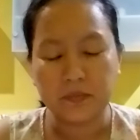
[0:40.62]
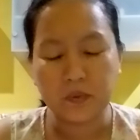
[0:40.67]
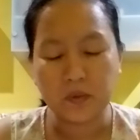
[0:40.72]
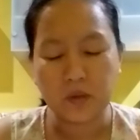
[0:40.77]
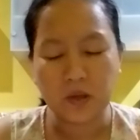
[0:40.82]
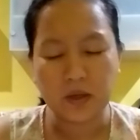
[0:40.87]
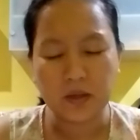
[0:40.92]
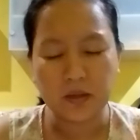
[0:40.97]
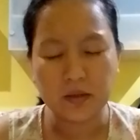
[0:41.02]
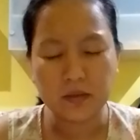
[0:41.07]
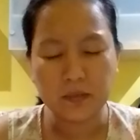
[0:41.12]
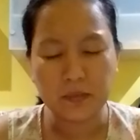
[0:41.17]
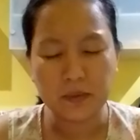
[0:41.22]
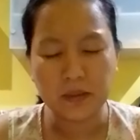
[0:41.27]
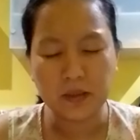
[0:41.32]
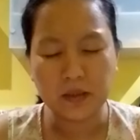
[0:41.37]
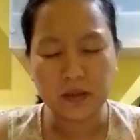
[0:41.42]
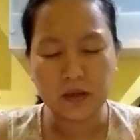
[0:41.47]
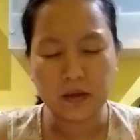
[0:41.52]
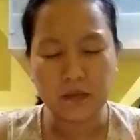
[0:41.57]
Tuhan,
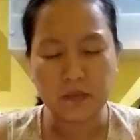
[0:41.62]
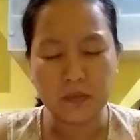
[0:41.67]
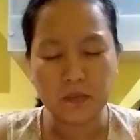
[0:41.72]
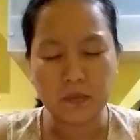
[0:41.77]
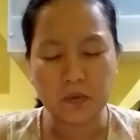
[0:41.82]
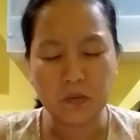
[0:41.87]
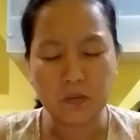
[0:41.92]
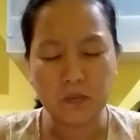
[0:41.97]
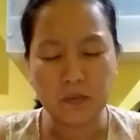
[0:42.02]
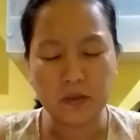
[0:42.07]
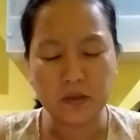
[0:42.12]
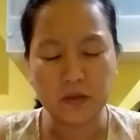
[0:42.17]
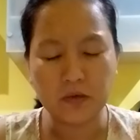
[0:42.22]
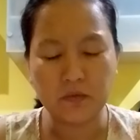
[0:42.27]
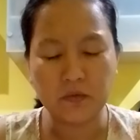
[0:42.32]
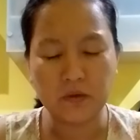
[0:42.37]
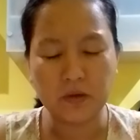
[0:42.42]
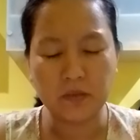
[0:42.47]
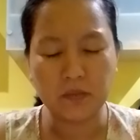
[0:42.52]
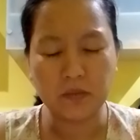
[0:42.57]
sebentar kami mau membaca
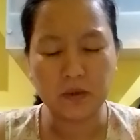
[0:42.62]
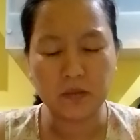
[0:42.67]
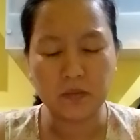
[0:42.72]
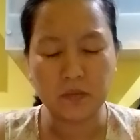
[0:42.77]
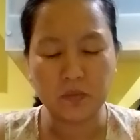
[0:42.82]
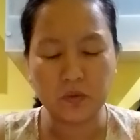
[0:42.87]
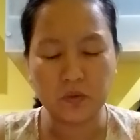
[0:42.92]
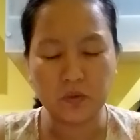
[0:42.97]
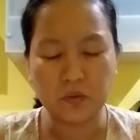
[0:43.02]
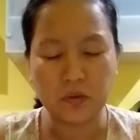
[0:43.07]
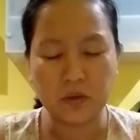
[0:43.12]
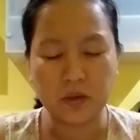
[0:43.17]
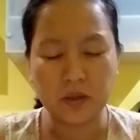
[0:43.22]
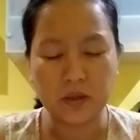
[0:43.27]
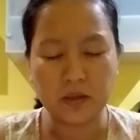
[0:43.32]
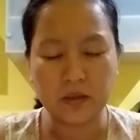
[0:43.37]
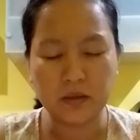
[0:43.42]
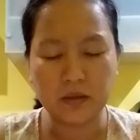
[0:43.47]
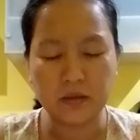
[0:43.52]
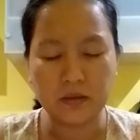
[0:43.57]
firman-Mu
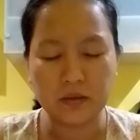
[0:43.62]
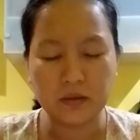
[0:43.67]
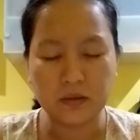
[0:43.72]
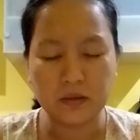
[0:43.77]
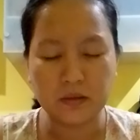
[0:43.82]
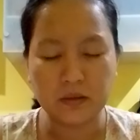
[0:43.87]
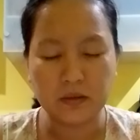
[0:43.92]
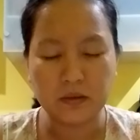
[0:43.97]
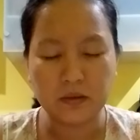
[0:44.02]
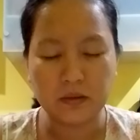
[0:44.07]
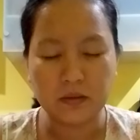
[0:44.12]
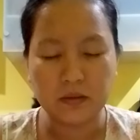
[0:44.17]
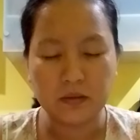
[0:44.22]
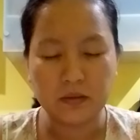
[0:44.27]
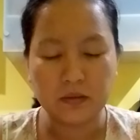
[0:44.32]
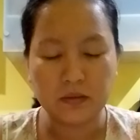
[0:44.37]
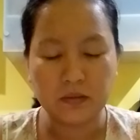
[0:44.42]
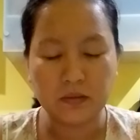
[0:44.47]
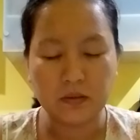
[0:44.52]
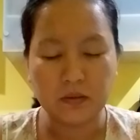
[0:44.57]
Tuhan.
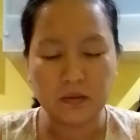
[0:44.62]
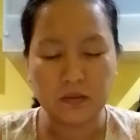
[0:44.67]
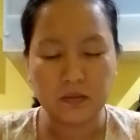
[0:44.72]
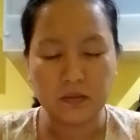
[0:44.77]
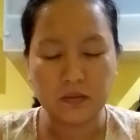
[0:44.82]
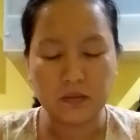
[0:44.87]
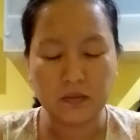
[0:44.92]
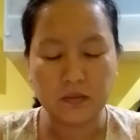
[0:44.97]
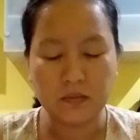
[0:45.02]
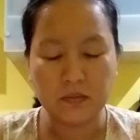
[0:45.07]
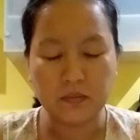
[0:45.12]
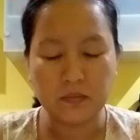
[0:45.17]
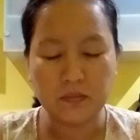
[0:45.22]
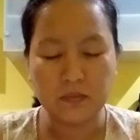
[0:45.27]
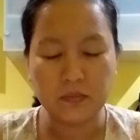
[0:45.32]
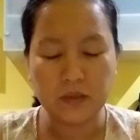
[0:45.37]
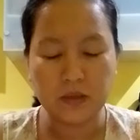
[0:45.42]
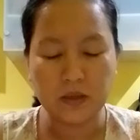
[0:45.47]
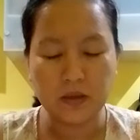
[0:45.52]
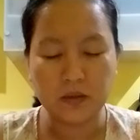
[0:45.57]
Eh,
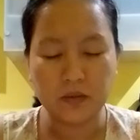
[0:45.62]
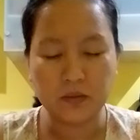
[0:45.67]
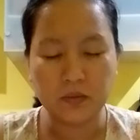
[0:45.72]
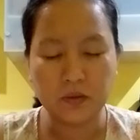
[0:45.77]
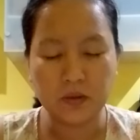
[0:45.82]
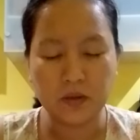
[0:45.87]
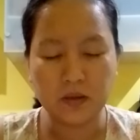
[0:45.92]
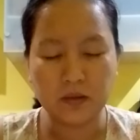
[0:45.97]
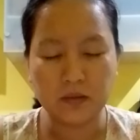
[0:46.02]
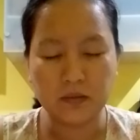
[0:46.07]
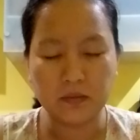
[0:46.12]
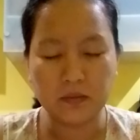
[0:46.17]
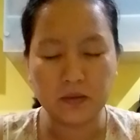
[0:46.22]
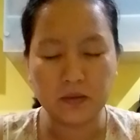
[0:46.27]
Bila Tuhan